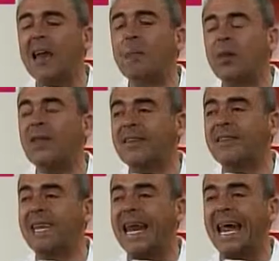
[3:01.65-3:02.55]
¿Qué le podrías
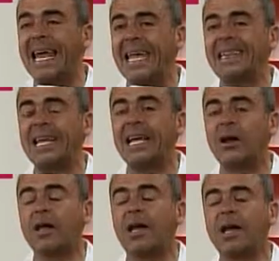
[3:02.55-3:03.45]
decir a la gente
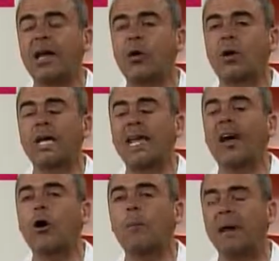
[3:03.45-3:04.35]
que lo
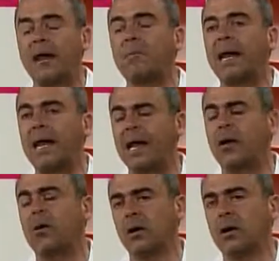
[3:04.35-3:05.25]
quiera comprar para
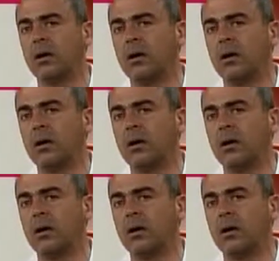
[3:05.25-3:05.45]
leerlo?